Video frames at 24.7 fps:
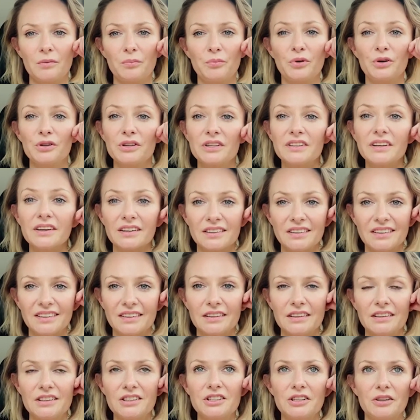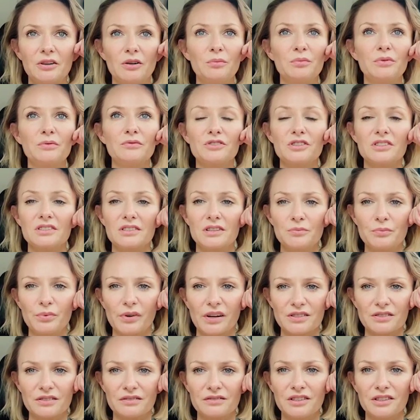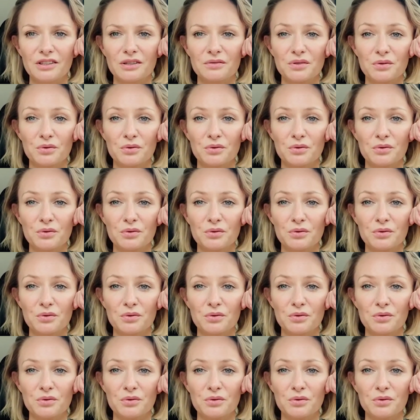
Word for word: Politechniki chciałabym wszystkim pracownikom